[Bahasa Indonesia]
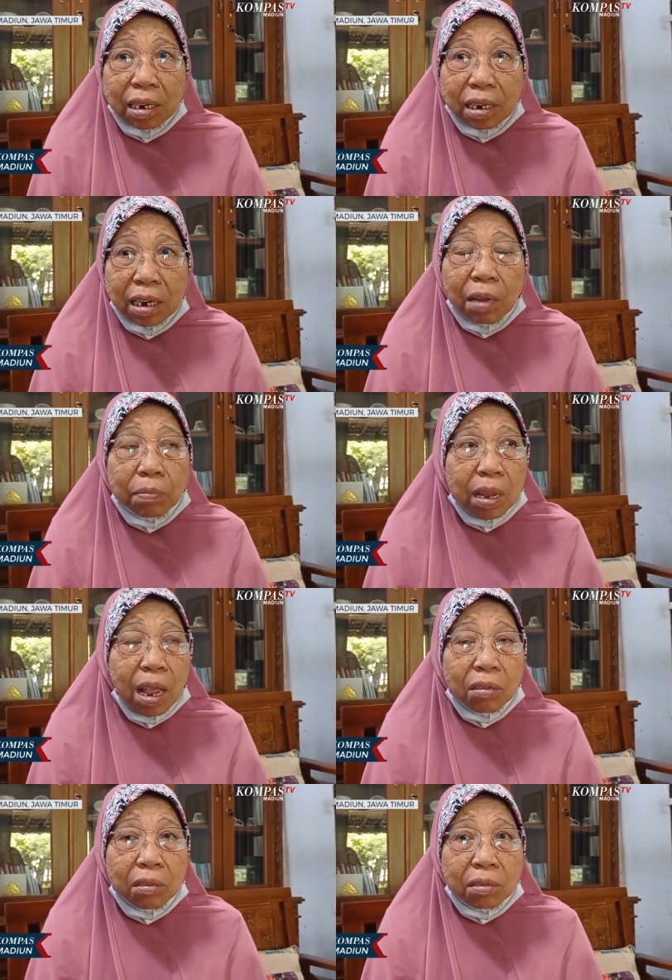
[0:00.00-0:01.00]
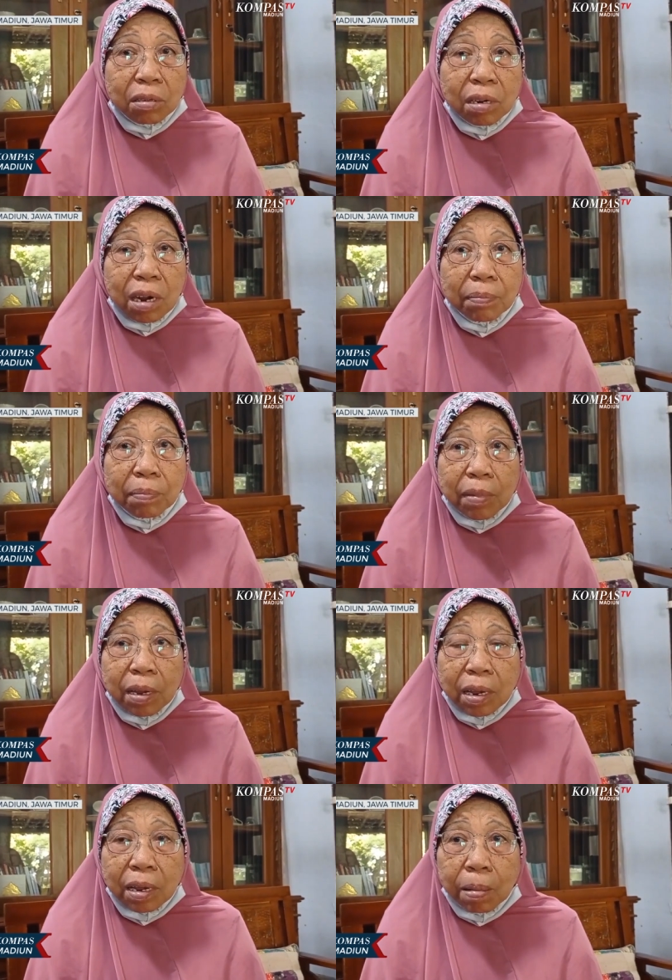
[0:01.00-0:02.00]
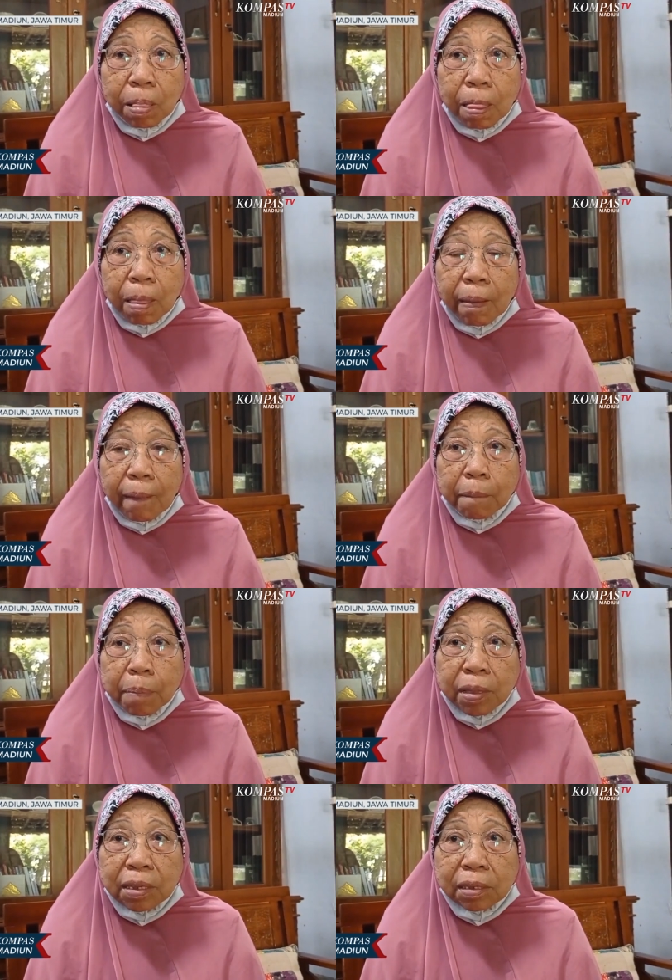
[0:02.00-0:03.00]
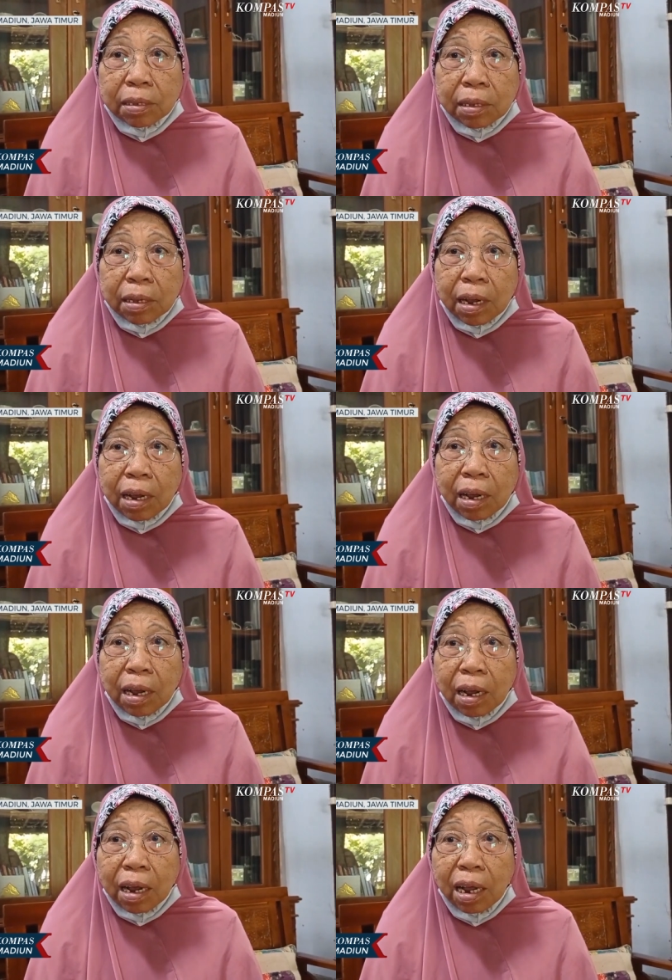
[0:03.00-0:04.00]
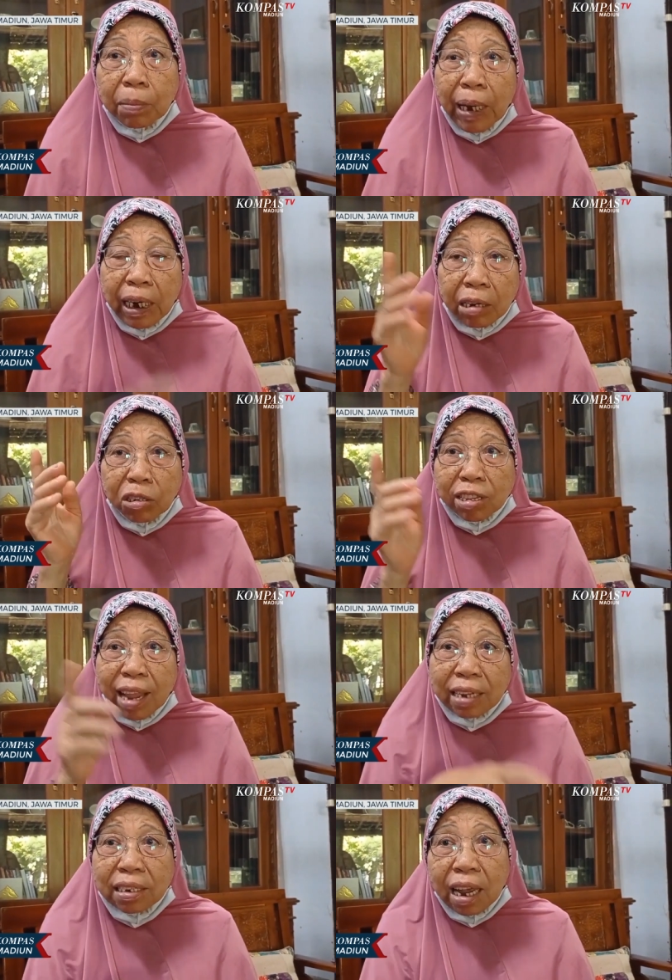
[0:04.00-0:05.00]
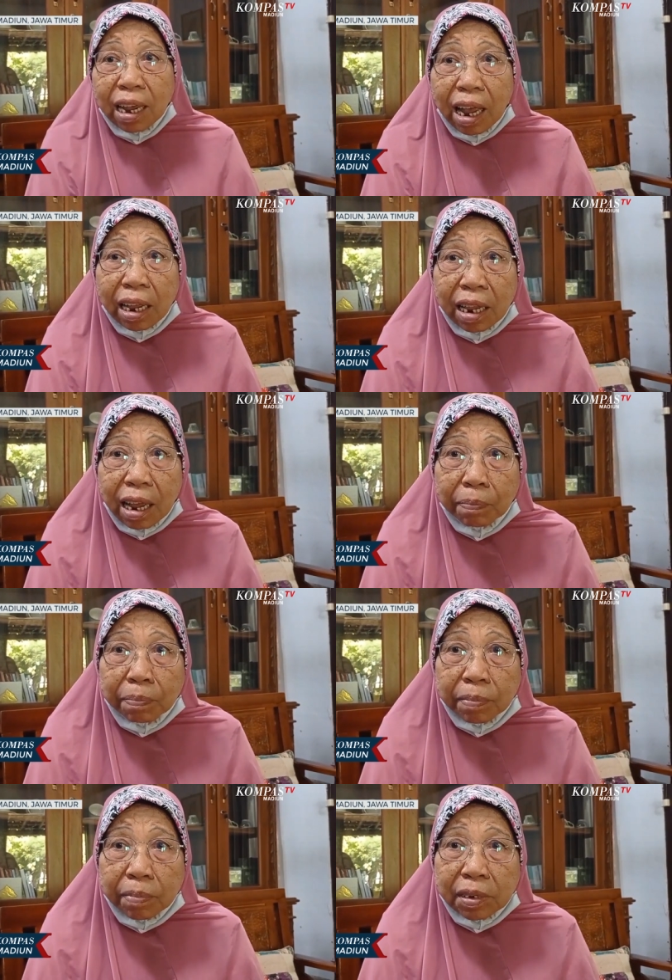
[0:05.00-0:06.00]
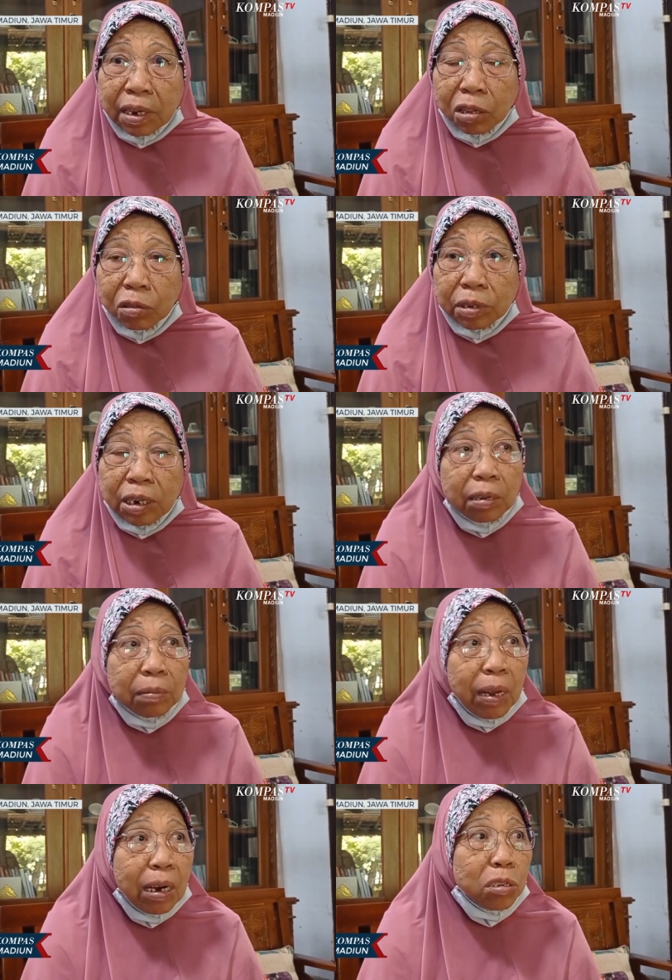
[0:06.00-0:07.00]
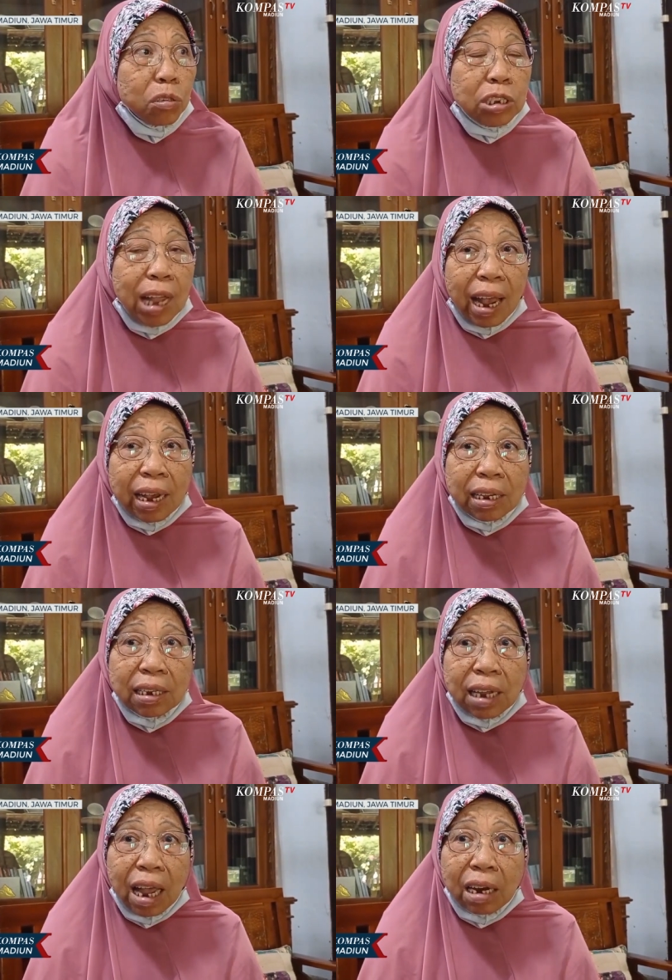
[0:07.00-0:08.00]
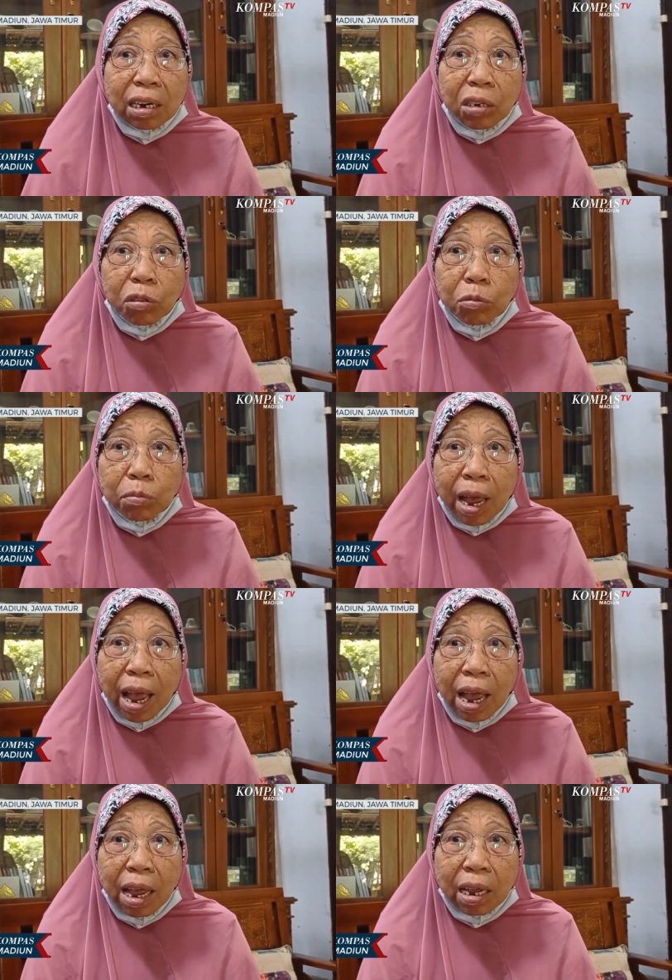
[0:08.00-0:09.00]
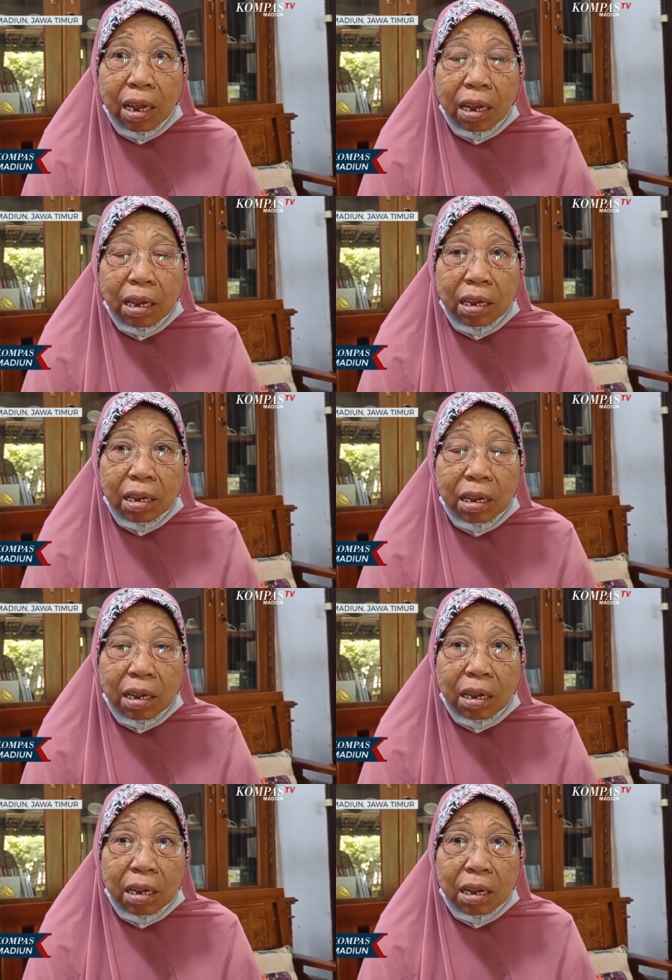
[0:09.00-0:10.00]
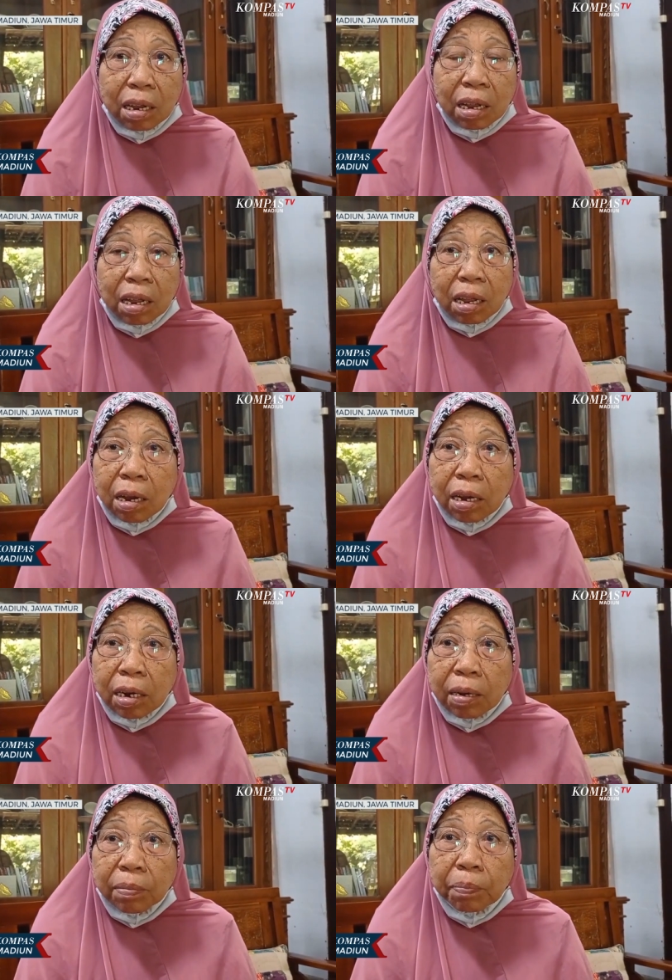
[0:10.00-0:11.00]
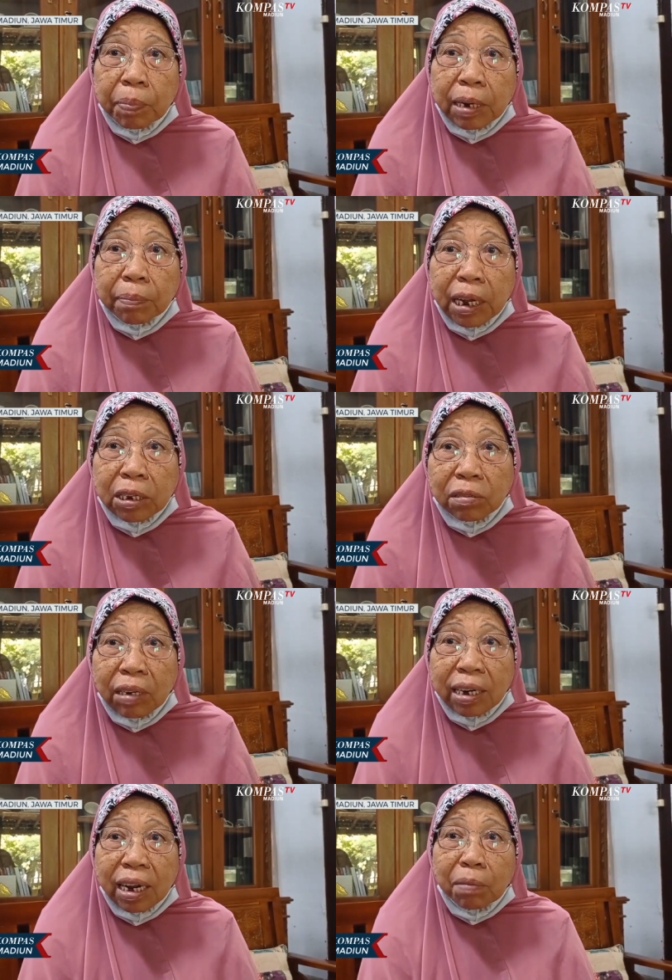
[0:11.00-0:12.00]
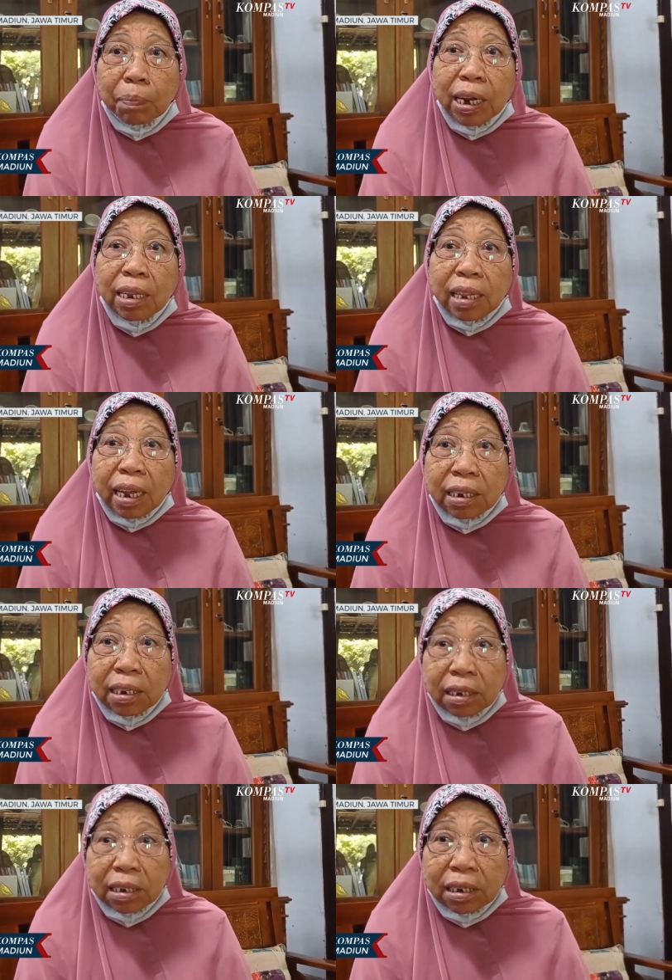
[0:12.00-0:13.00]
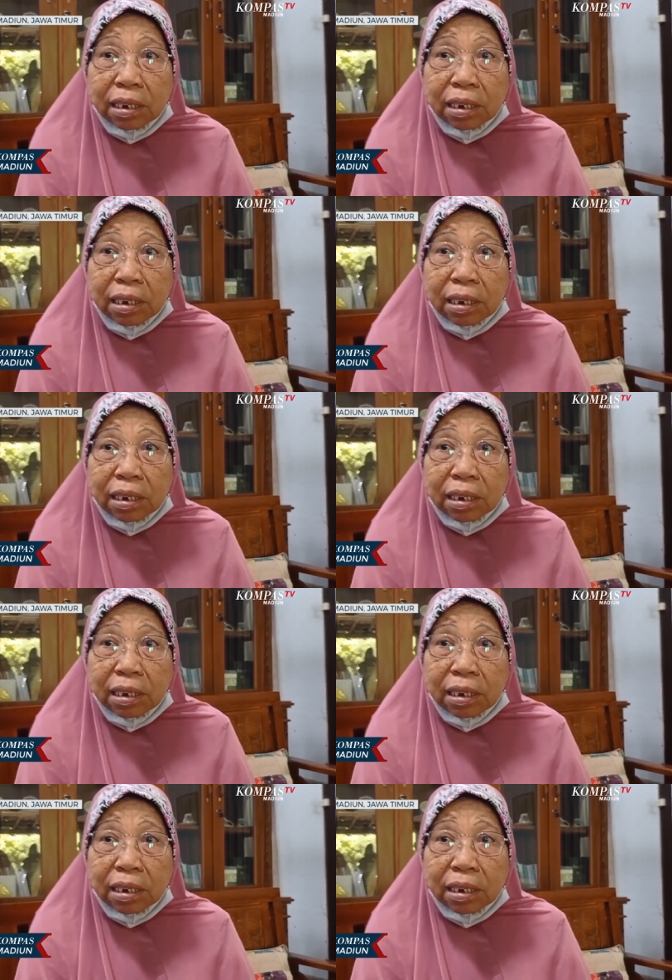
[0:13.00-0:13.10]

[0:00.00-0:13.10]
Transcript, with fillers: hmm. kalau dulu uh, ke balai kota saya tiap satu waktu oh. sakit saya di rumah hmm. oh, eh. pensiunan dari perintis